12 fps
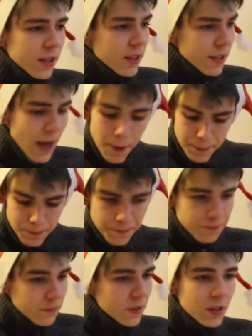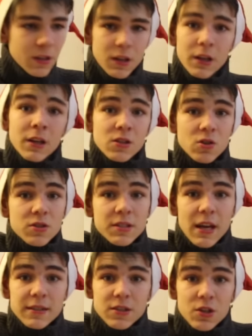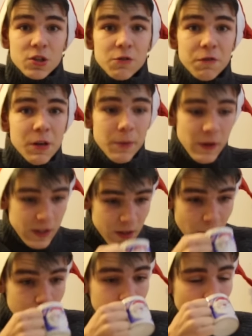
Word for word: Ja, so ist das Ganze doch schon viel besser.